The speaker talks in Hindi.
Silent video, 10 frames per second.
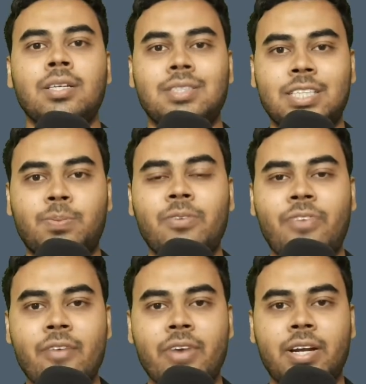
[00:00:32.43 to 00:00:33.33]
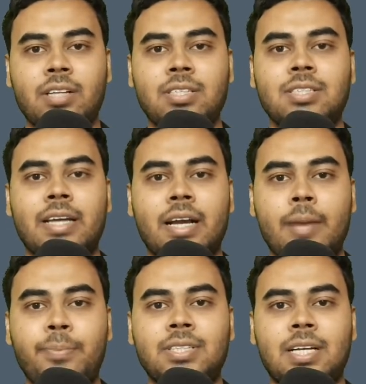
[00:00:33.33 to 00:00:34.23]
सिक्स पॉइंट फाइव एट की एक
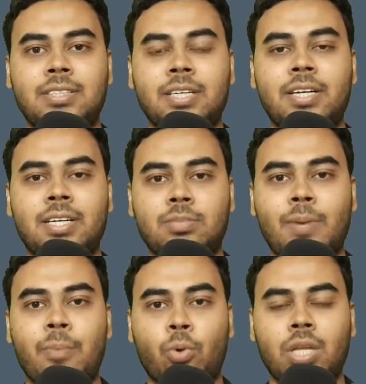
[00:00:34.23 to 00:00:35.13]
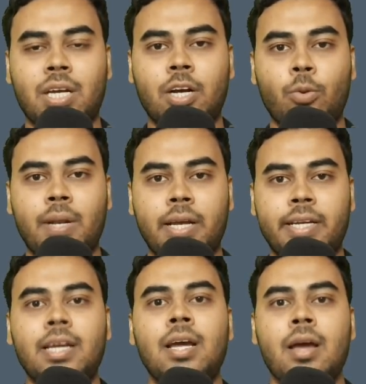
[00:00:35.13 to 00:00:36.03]
आईपीएस एलसीडी डिस्प्ले आपको देखने को
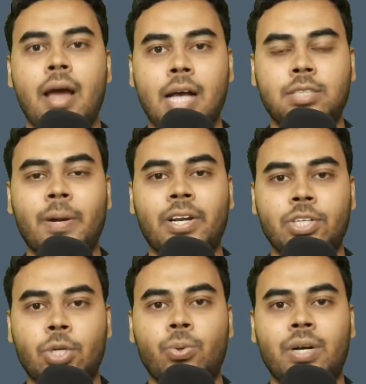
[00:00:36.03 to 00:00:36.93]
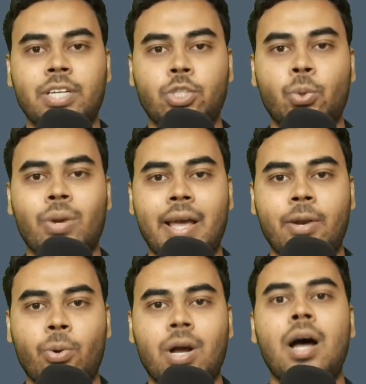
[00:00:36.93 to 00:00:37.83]
मिलेगी एस्पेक्ट रेशियो ट्वेंटी टू नाइन
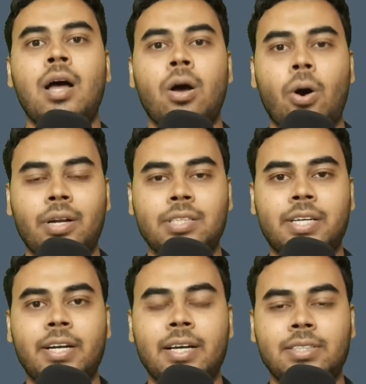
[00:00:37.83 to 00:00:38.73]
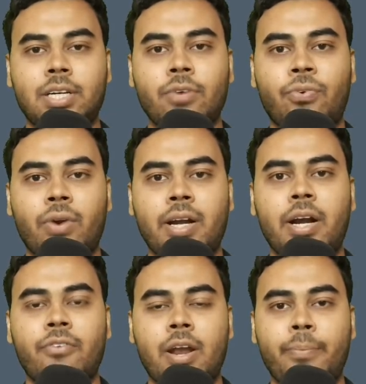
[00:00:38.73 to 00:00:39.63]
होगा और स्क्रीन डेंसिटी फोर
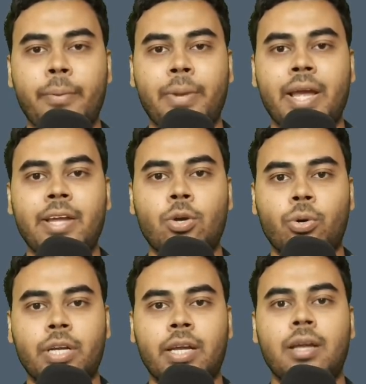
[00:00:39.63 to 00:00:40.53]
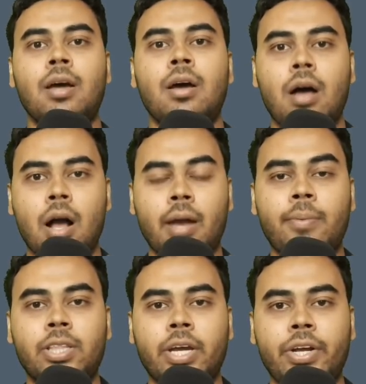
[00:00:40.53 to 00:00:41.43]
हंड्रेड वन पीपीआई होगी अगर
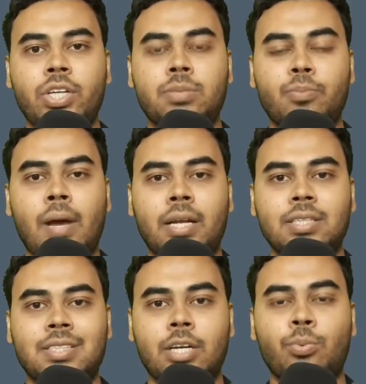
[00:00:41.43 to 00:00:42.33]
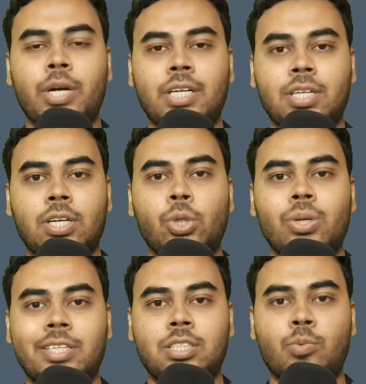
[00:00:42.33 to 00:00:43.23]
बात करें इस मोबाइल के स्क्रीन प्रोटेक्शन की तो
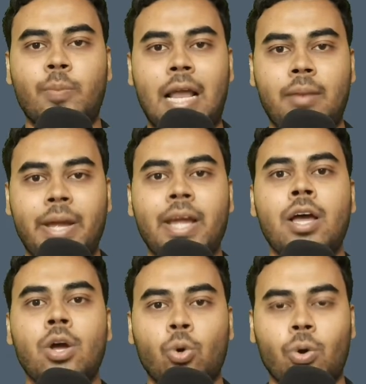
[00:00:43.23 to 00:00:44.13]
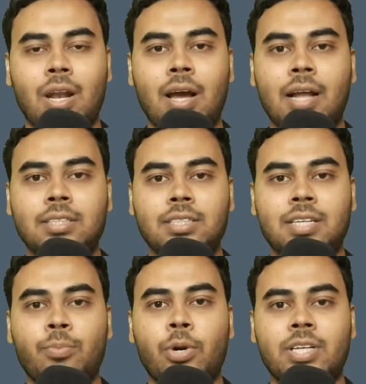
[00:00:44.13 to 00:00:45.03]
इस मोबाइल में में गोरेला ग्लास
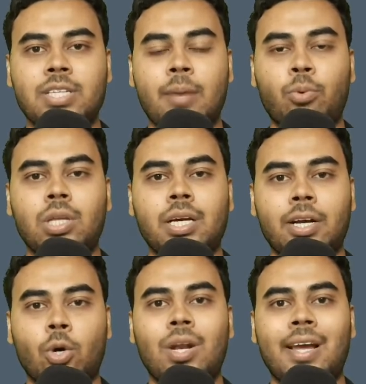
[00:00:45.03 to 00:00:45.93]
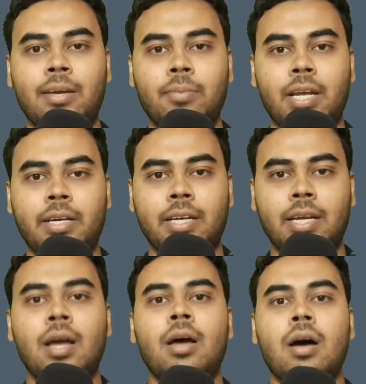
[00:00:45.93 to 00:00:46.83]
स्क्रीन प्रोटेक्शन आपको देखने को नहीं मिलेगी
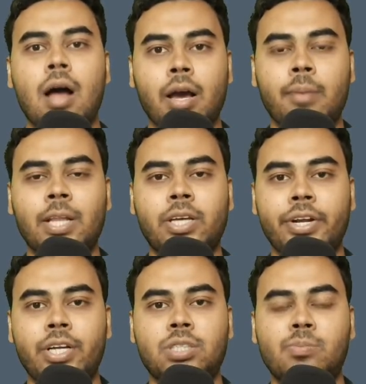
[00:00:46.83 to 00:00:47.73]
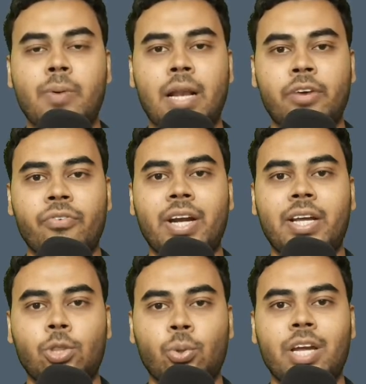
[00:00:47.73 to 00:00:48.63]
अगर बात करें इस मोबाइल के वेट
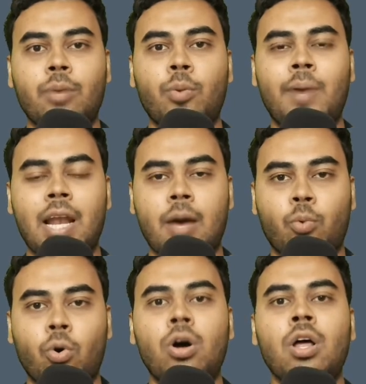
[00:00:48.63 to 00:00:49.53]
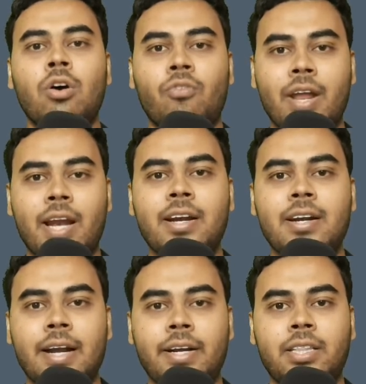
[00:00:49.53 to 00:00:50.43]
के तो यह मोबाइल आपको
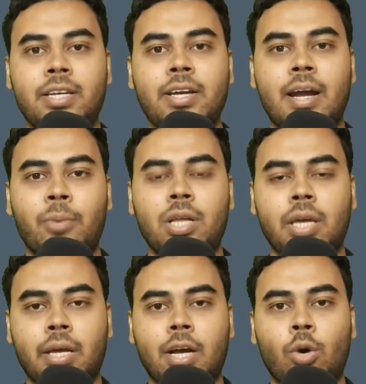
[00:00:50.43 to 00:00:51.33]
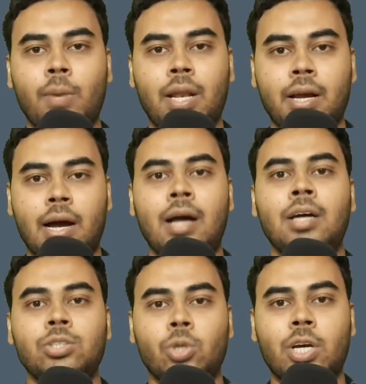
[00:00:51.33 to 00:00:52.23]
193 ग्राम का देखने को मिलेगा
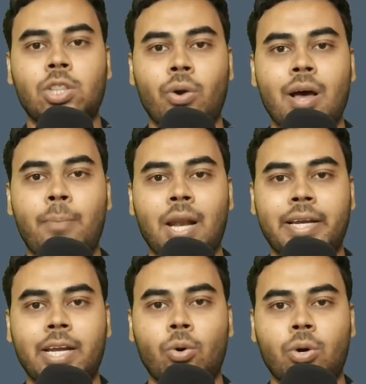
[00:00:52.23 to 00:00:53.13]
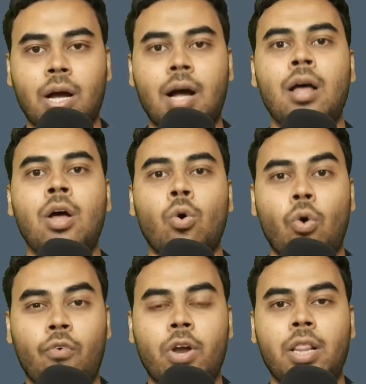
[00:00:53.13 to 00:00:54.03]
जो कि थोड़ा बल्कि होगा
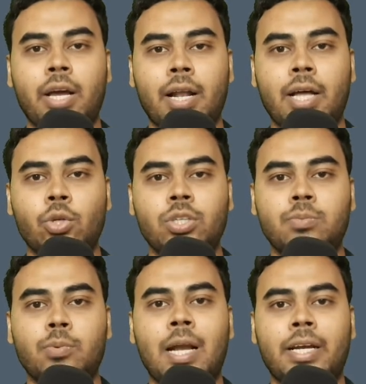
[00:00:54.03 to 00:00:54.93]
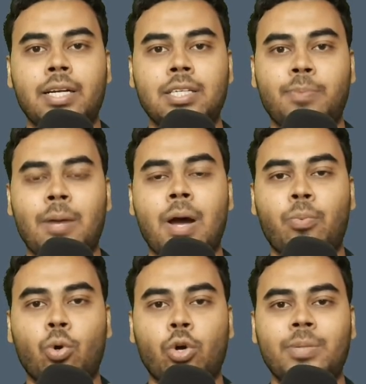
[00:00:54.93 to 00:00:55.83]
ओवरऑल देखा जाए तो इस मोबाइल की डिस्प्ले में
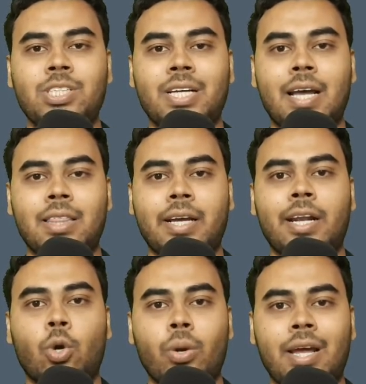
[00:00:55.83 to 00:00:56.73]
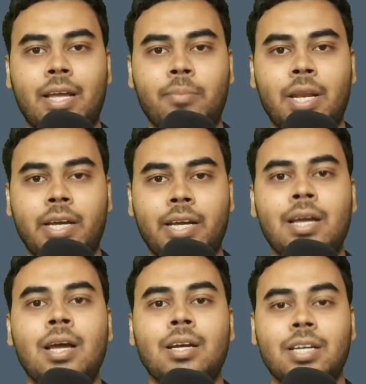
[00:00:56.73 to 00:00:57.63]
आपको कोई भी शिकायत देखने को नहीं मिलेगी
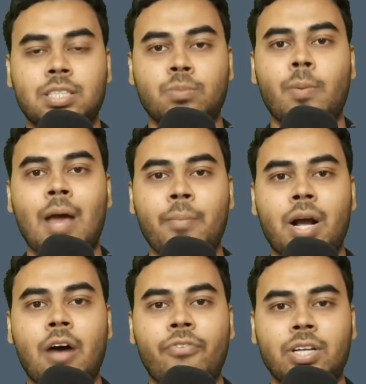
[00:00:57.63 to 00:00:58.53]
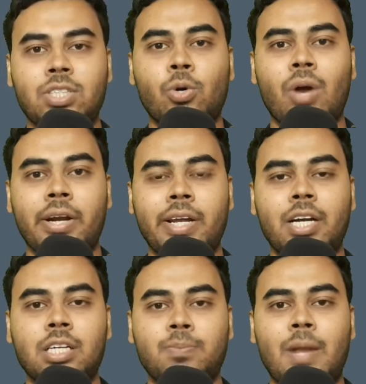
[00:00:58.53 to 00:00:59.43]
इस मोबाइल में काफी अच्छी क्वालिटी की
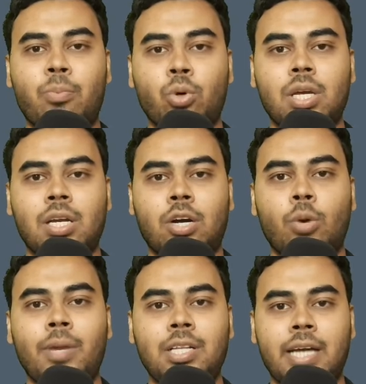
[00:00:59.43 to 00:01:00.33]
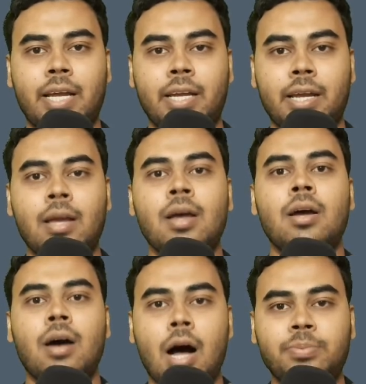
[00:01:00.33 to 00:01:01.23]
डिस्प्ले आपको देखने को मिल जाएगी
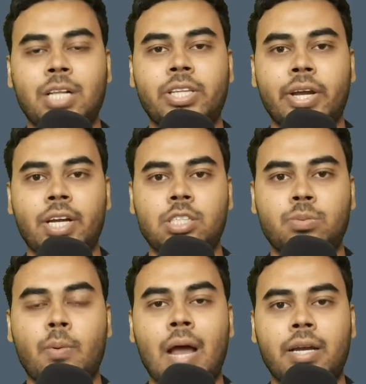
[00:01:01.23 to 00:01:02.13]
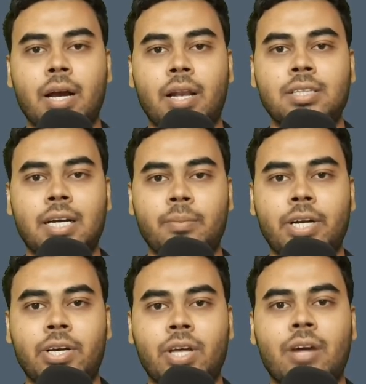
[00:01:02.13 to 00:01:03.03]
अब चलते हैं इस मोबाइल के अगले
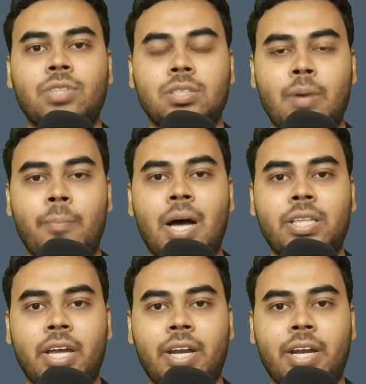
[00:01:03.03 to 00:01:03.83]
सेगमेंट की तरफ जिसमें हम बात